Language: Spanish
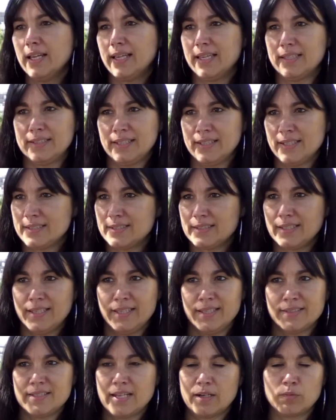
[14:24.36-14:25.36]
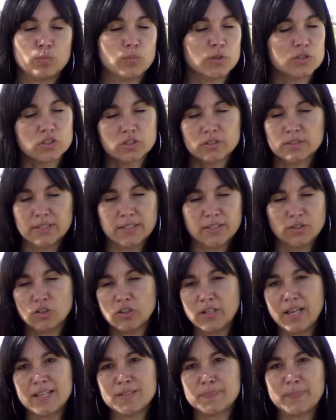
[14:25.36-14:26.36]
que tienes que echar un montón de
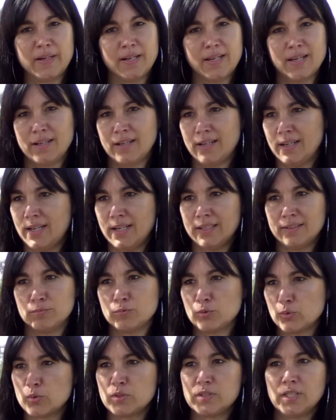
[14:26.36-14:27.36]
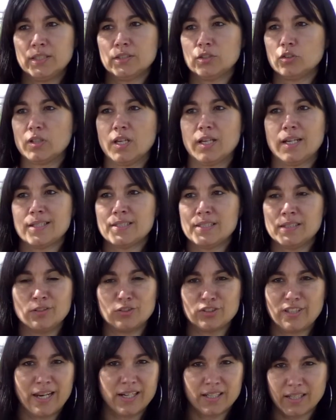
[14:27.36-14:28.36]
horas para ganar un sustento que casi
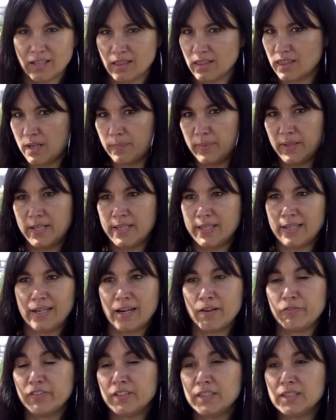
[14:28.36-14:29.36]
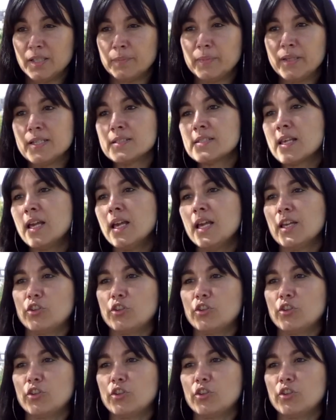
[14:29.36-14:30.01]
no te alcanza para llegar a fin de mes